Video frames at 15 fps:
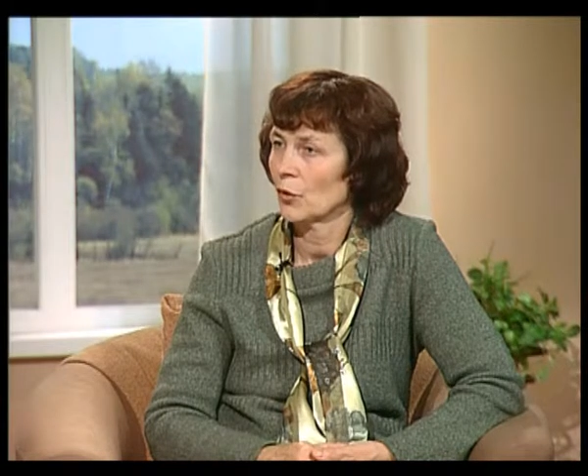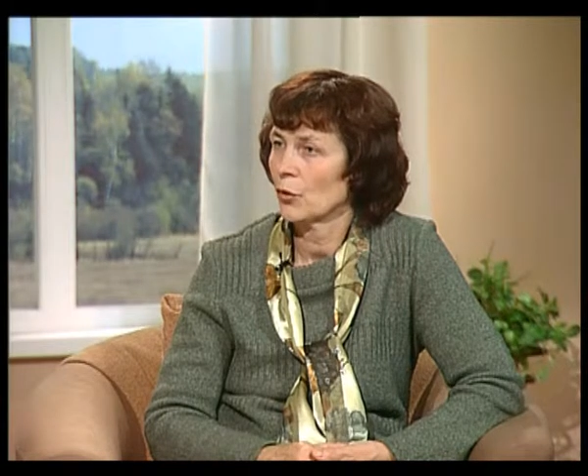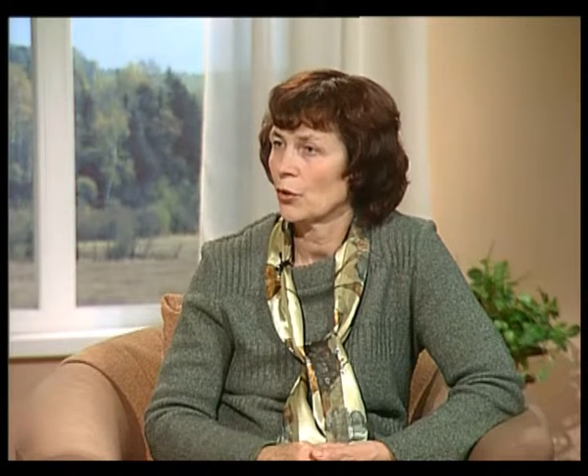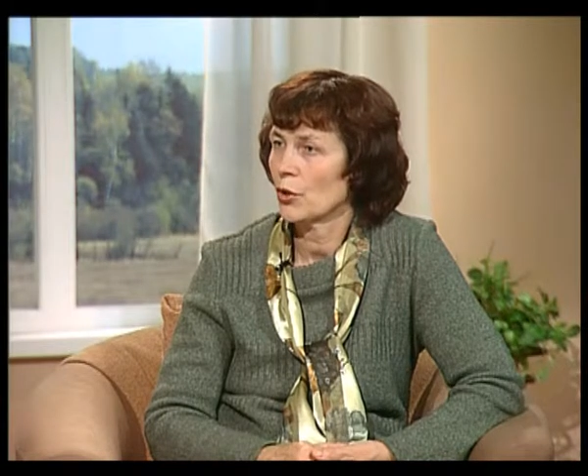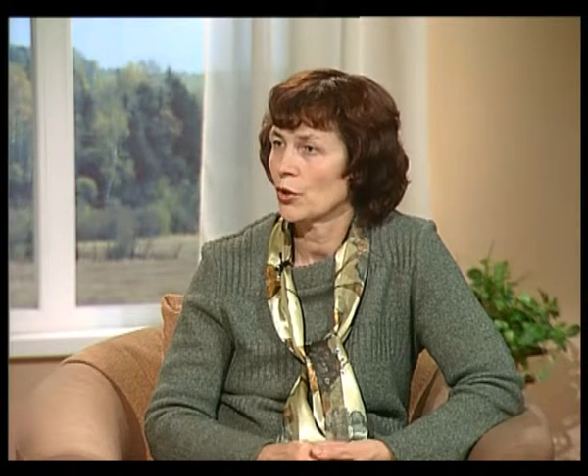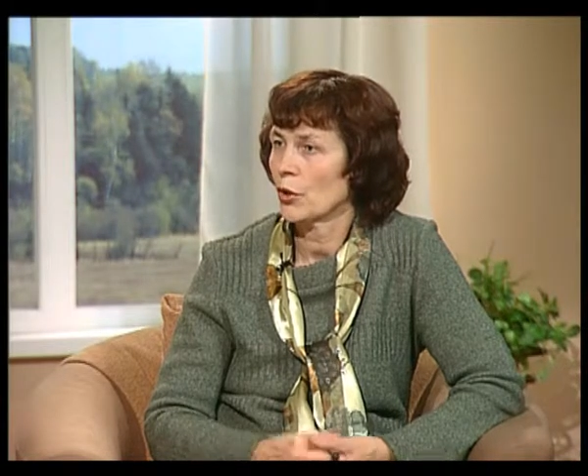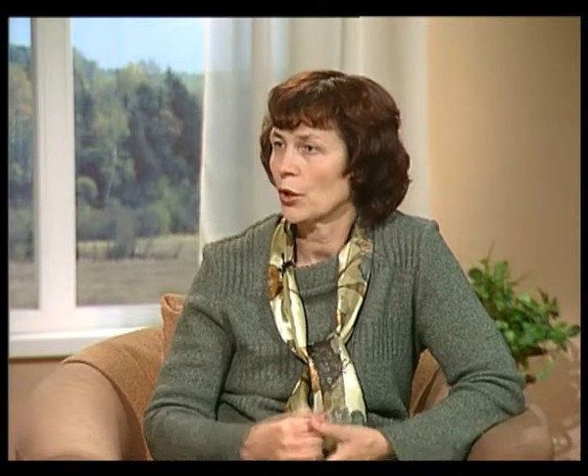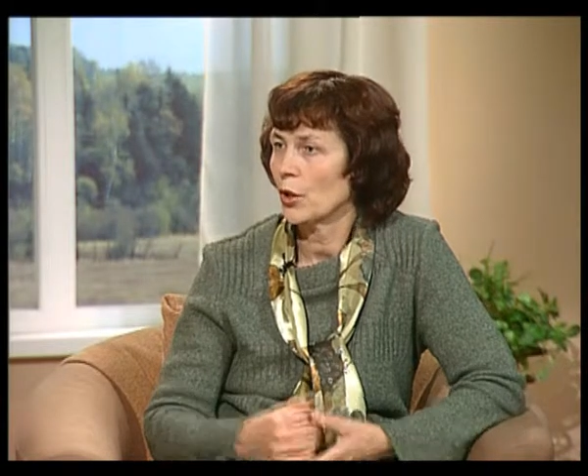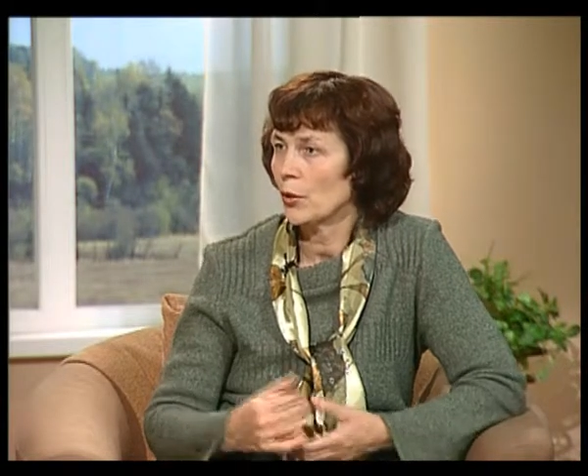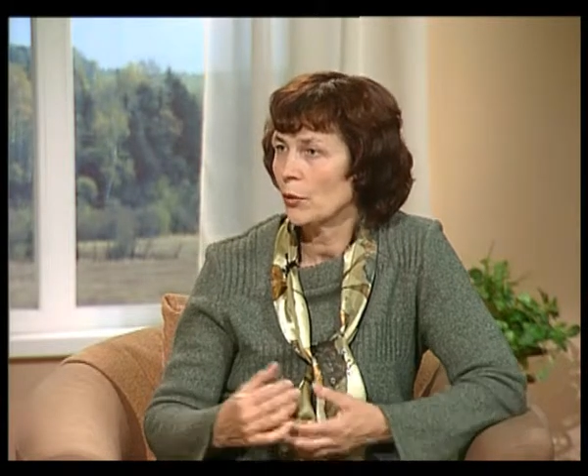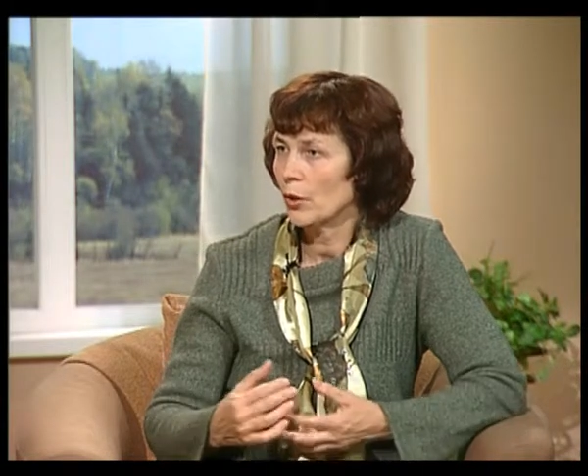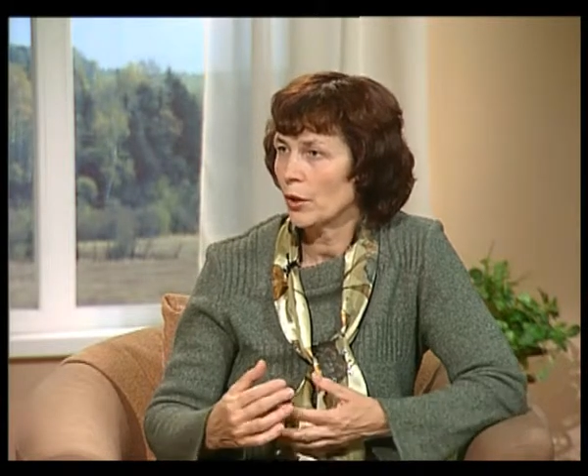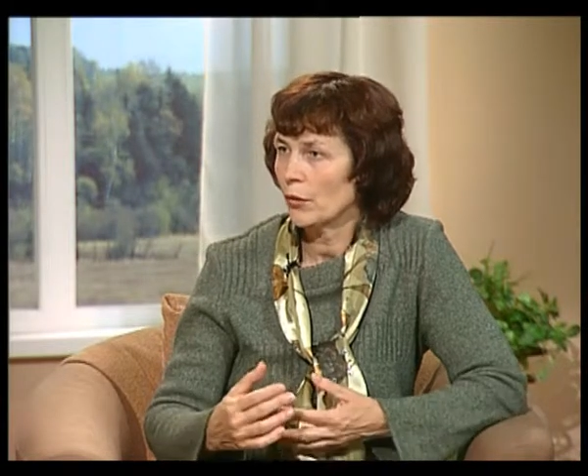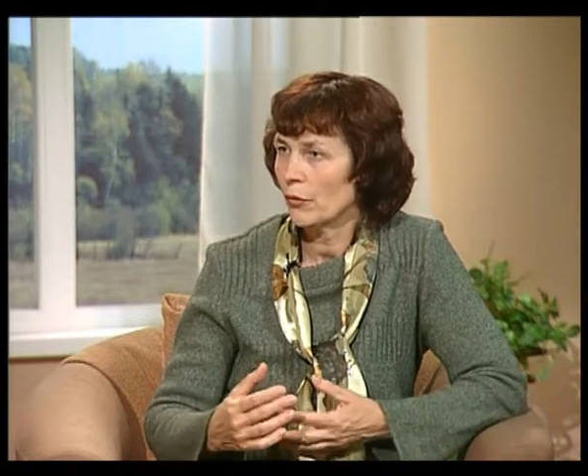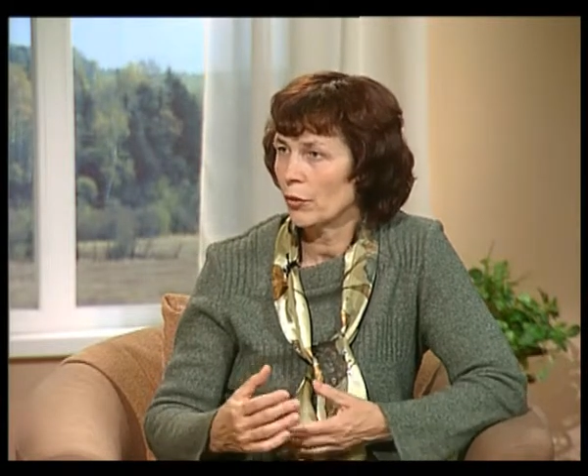То есть ты
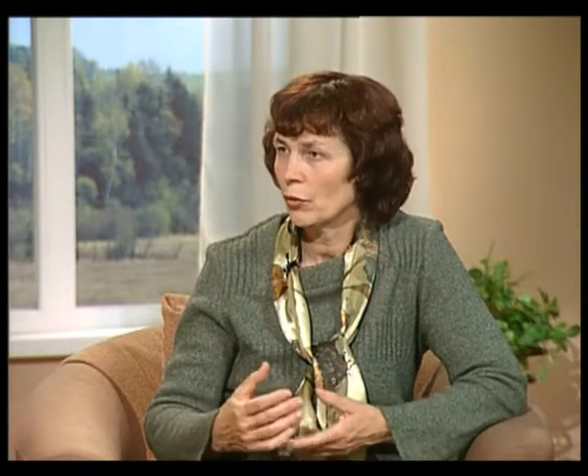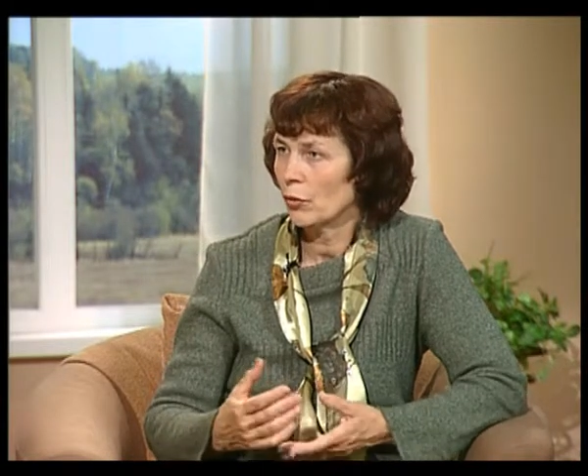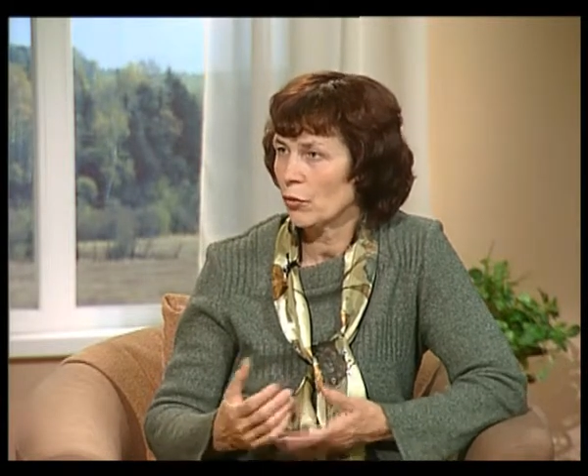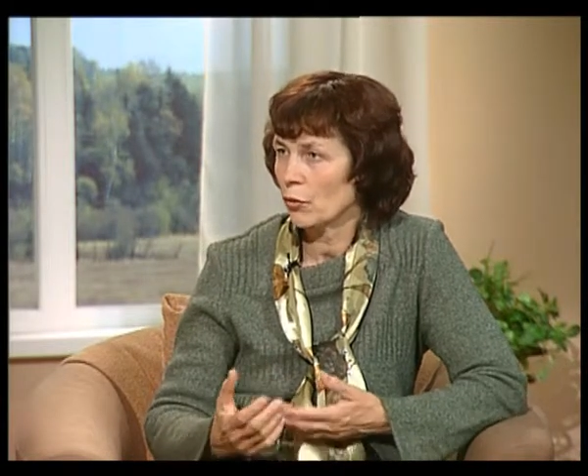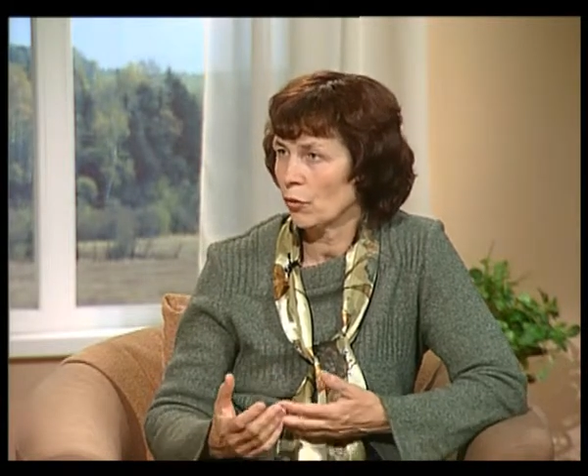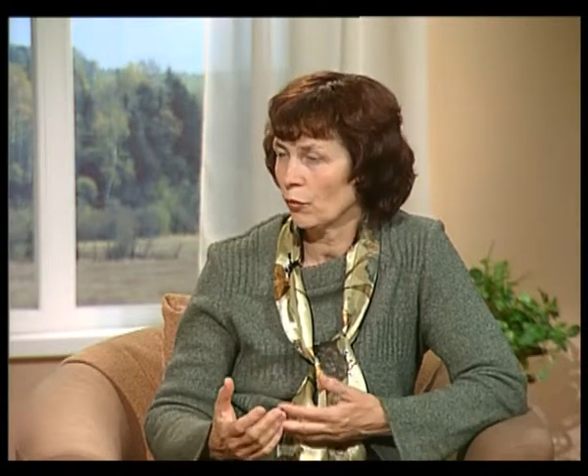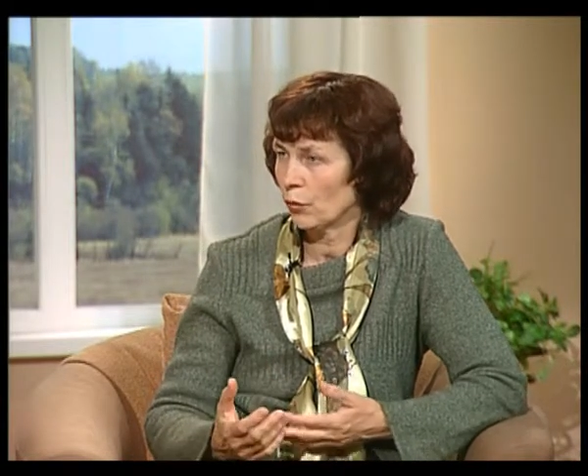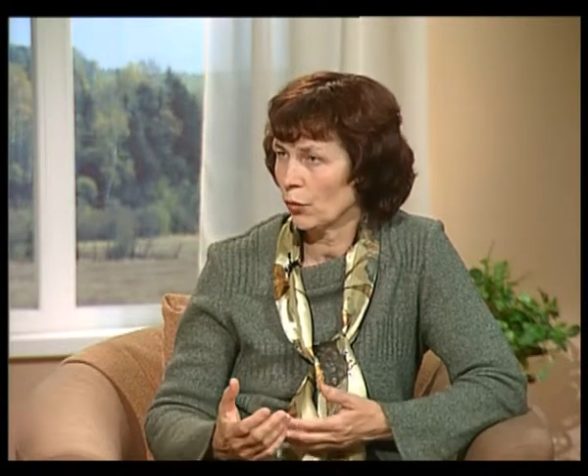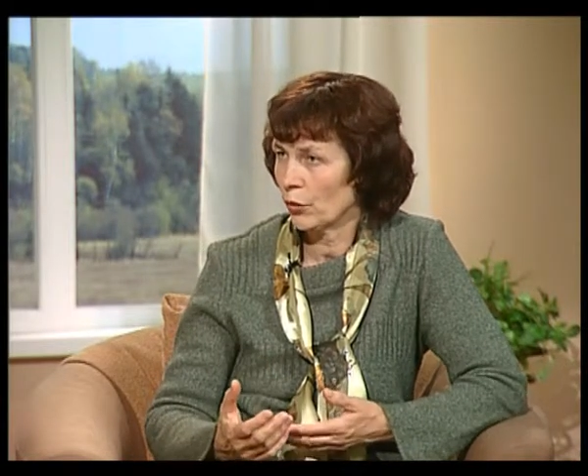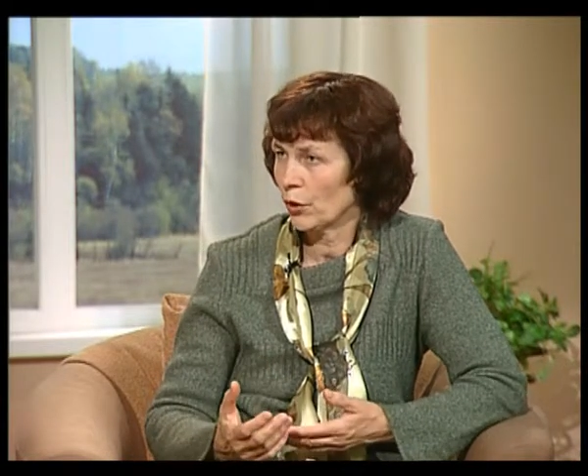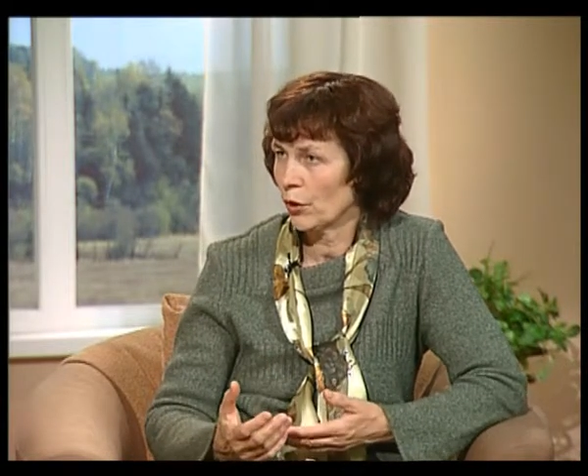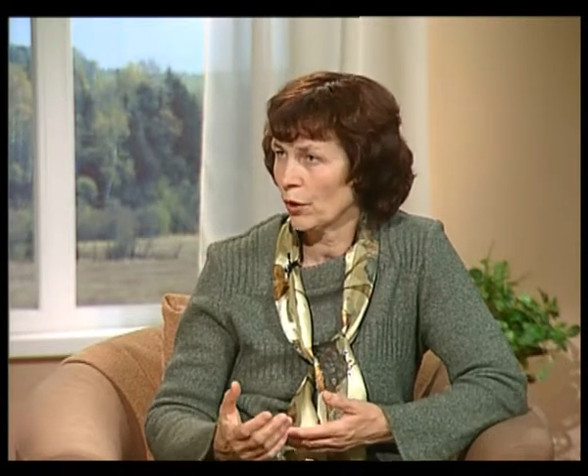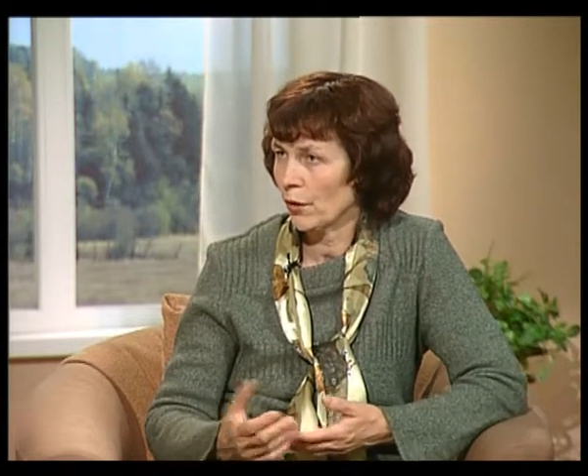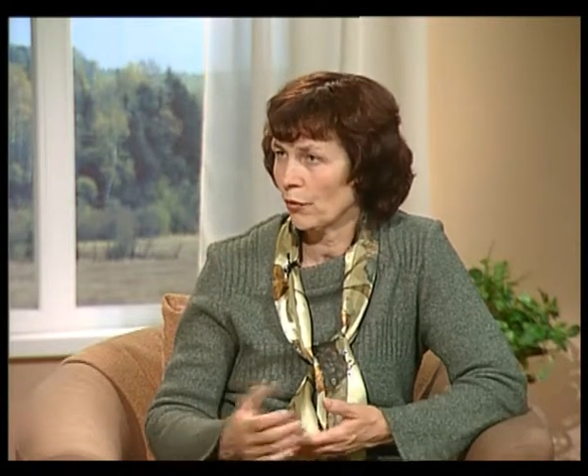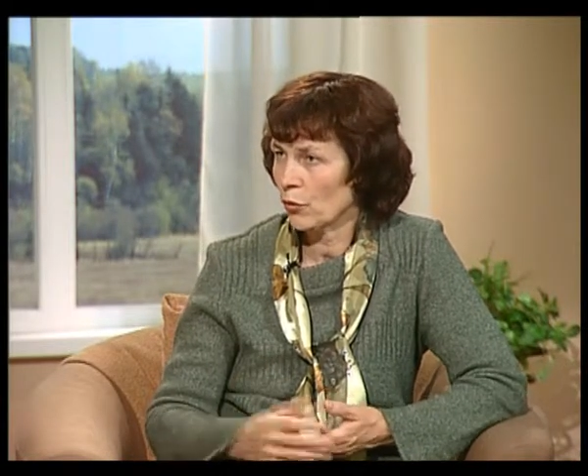имела в виду, что вплоть
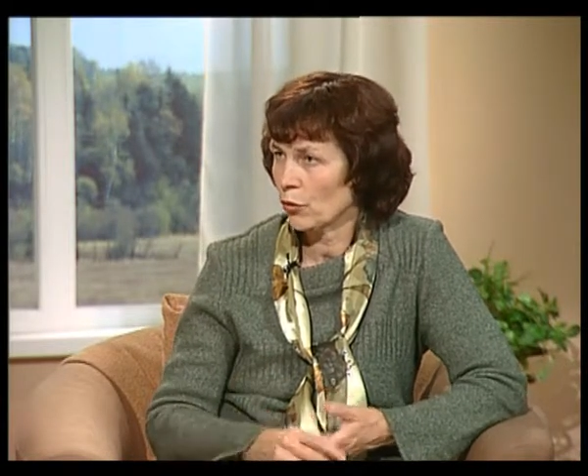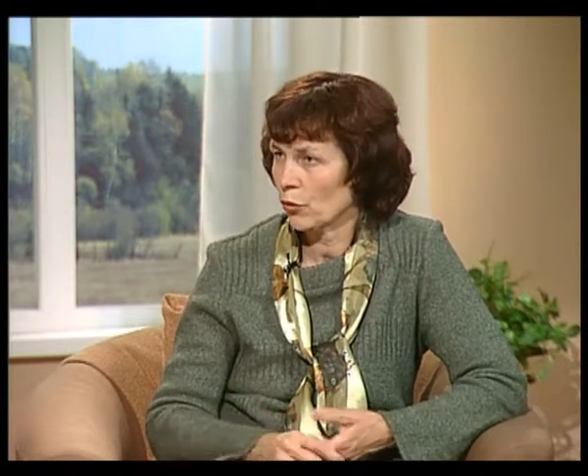до того,